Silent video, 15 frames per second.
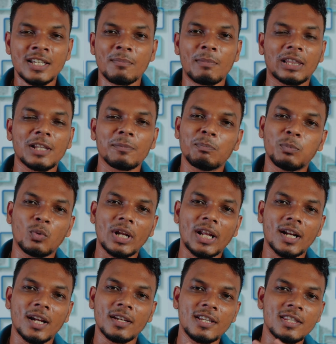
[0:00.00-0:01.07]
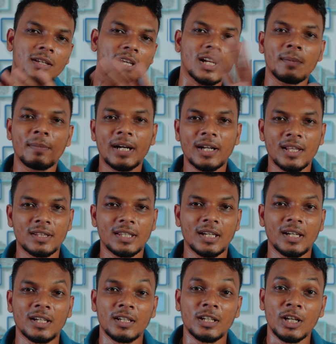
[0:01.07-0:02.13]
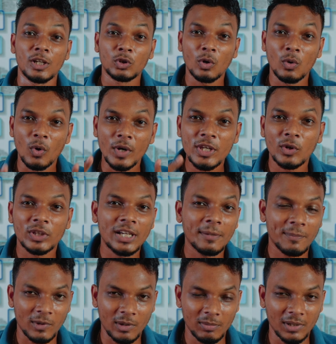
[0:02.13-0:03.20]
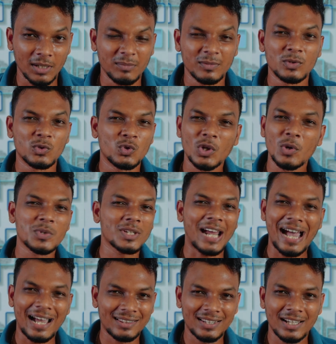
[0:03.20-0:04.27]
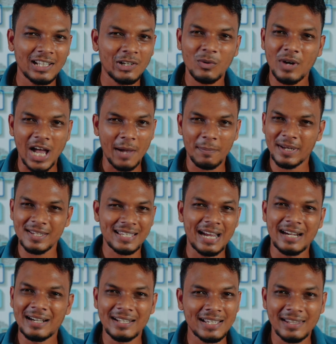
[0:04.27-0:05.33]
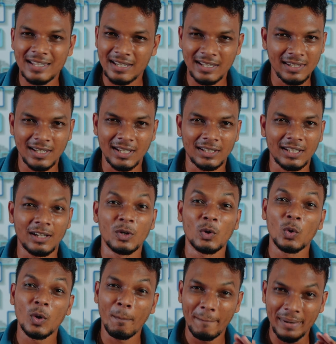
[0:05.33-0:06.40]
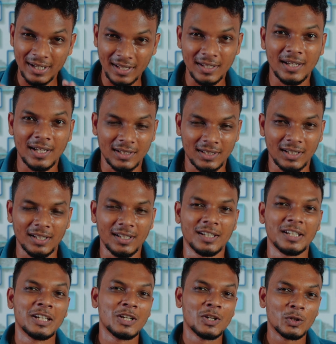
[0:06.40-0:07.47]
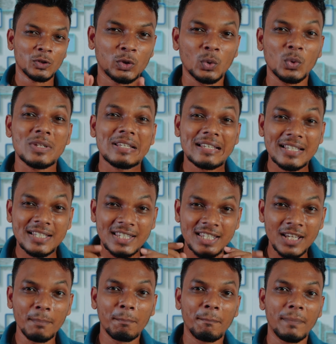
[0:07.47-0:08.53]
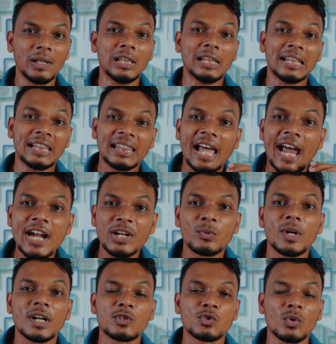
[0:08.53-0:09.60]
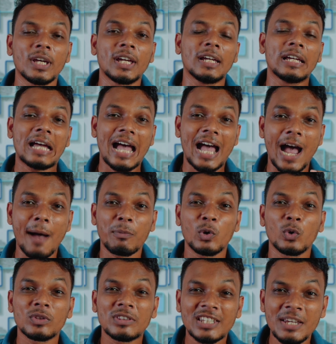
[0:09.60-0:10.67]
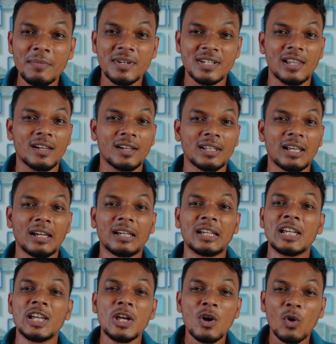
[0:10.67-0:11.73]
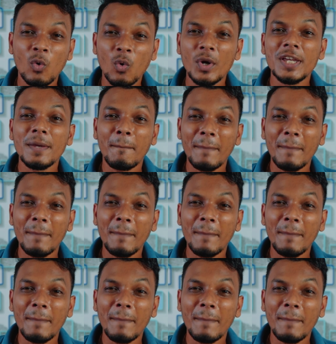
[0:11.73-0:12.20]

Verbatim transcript: मतलब पूरा रंगीन करके भर देते हैं तो वही होता है प्रॉब्लम जो यूजर आता है ना वो आपके साइड डिजाइन देखना नहीं आता वो पढ़ने आता है तो सिंपल लाइट वेट जो है आपको थीम इंस्टॉल करना है कोई